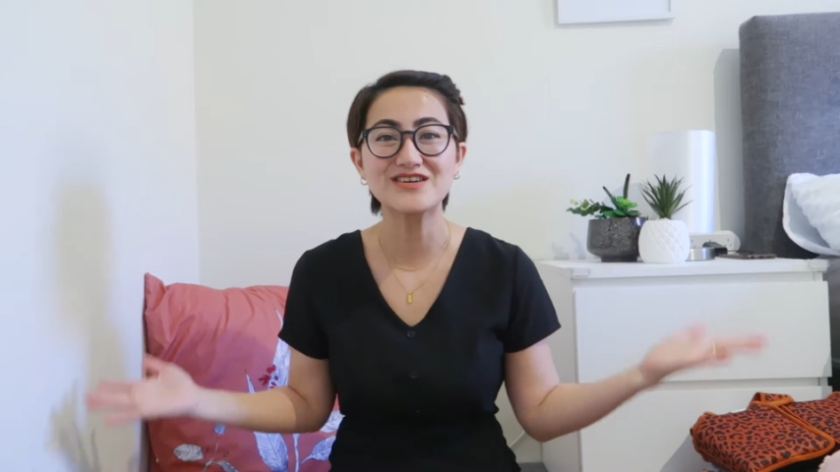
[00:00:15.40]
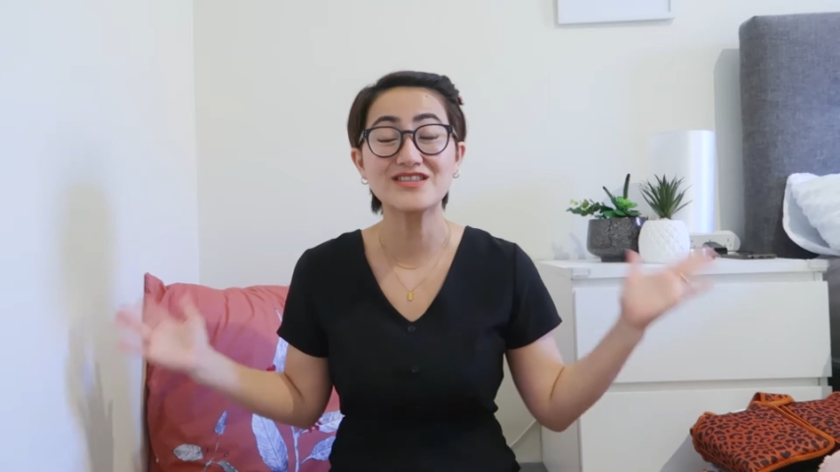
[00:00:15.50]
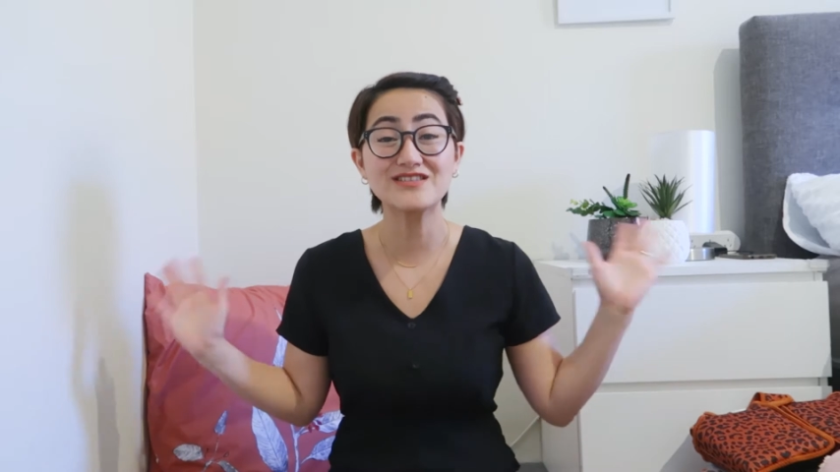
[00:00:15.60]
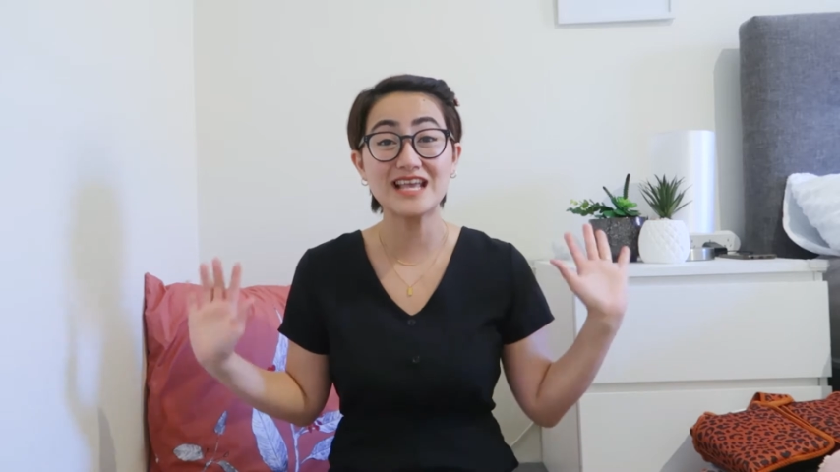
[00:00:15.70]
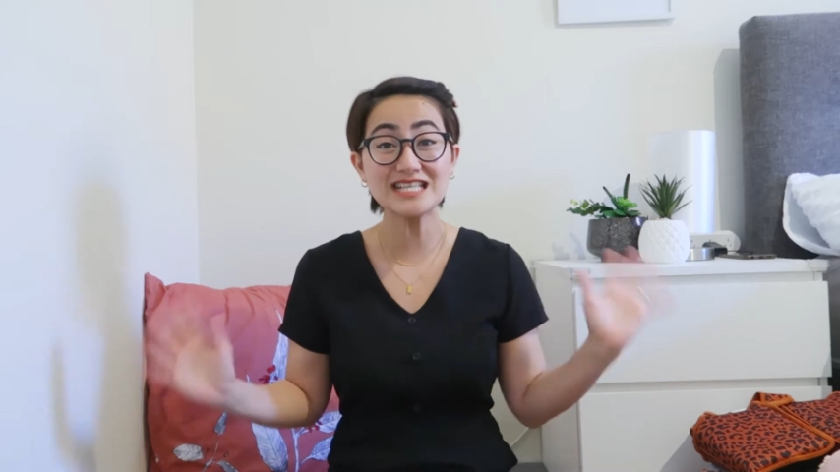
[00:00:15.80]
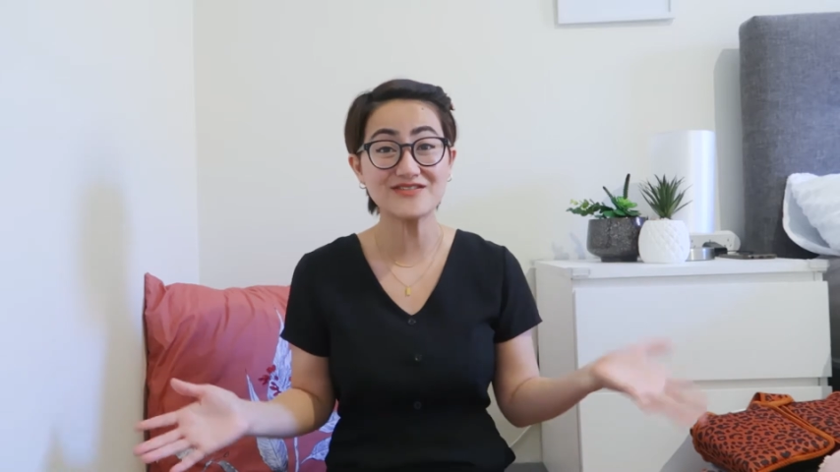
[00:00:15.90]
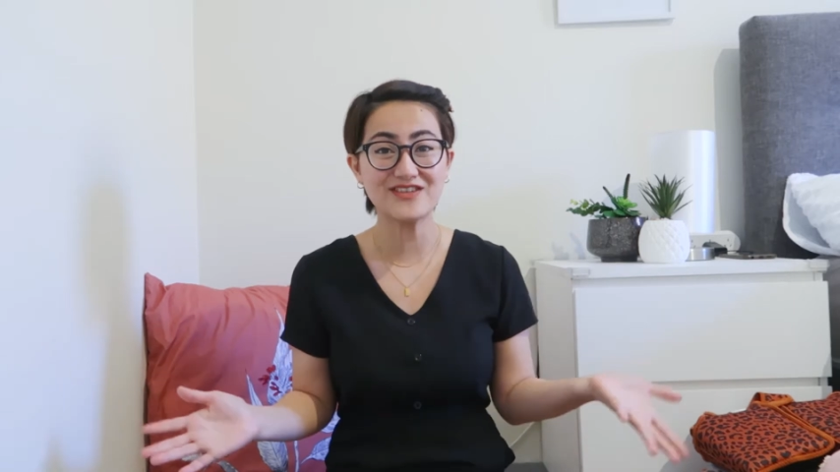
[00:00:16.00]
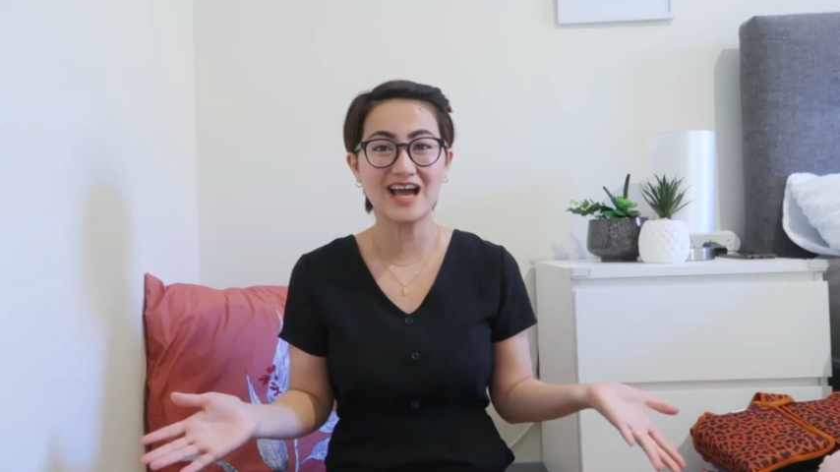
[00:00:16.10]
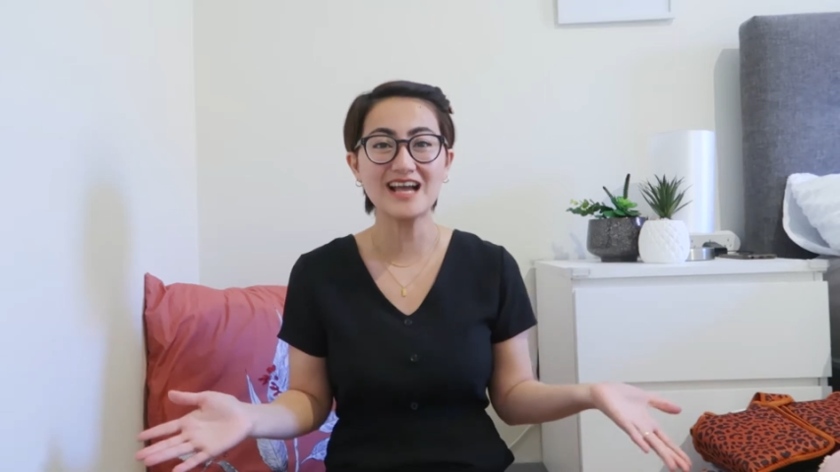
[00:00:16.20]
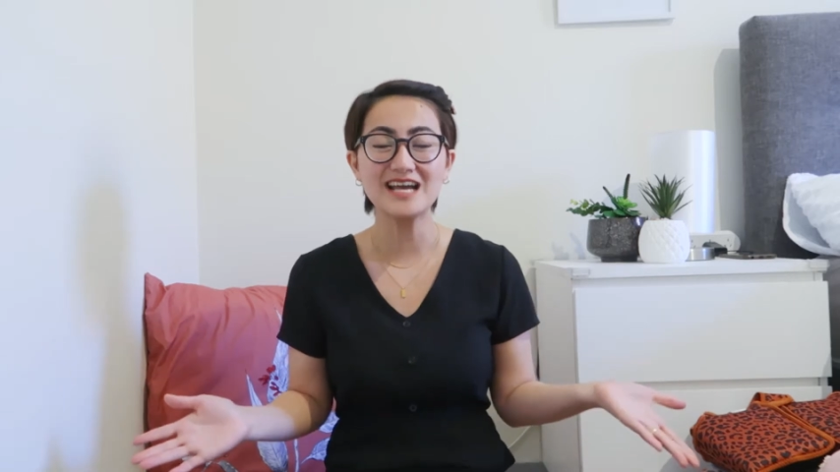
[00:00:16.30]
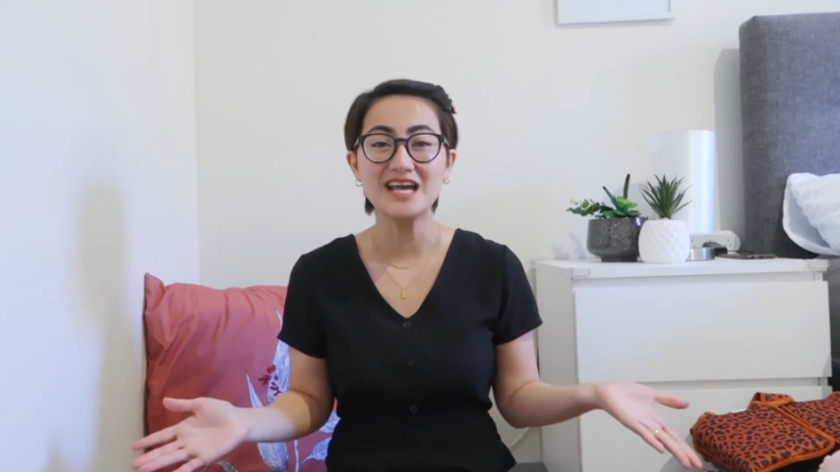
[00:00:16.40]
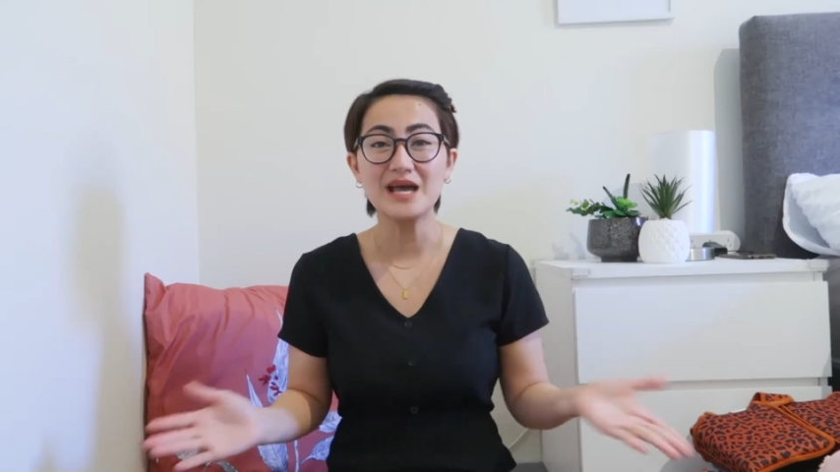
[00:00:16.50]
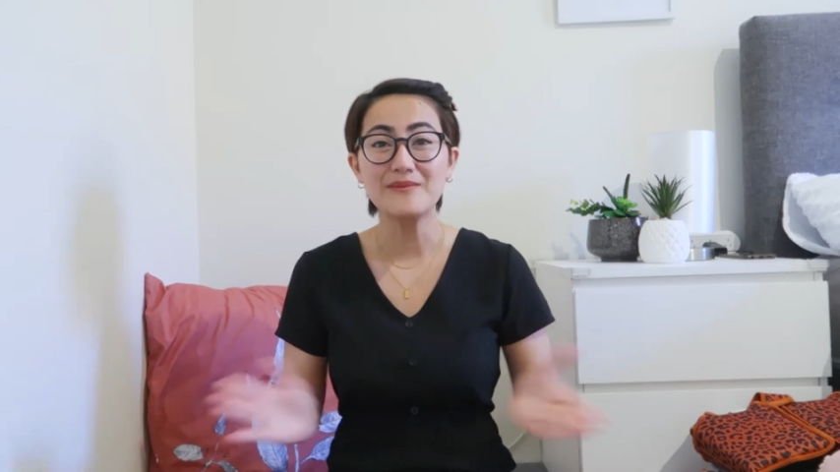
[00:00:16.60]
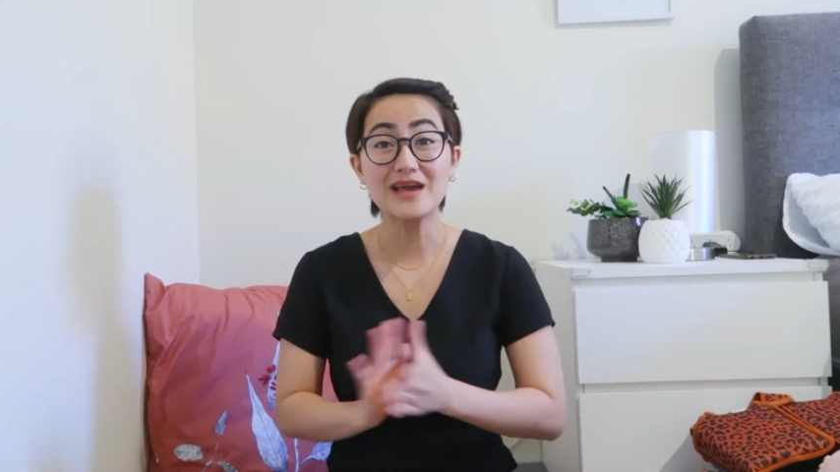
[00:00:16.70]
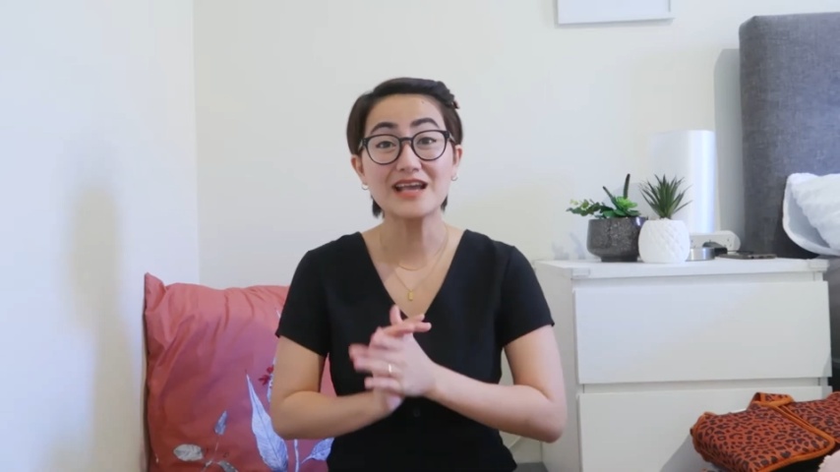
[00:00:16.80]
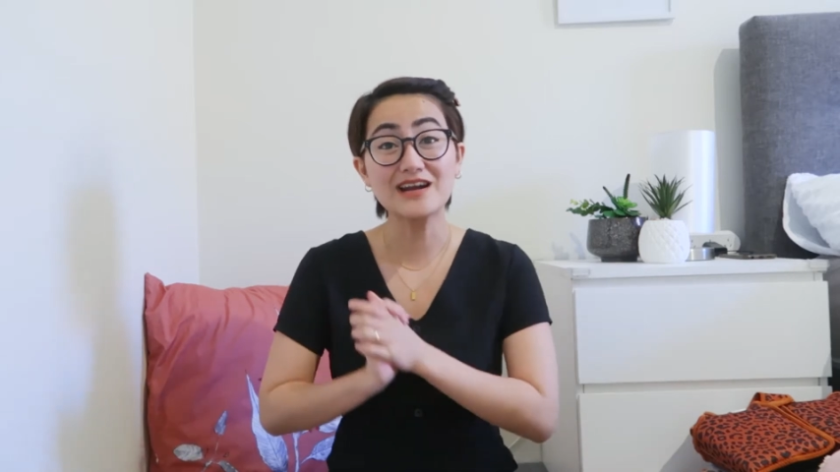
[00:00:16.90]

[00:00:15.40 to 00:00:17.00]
So, in today's vlog, may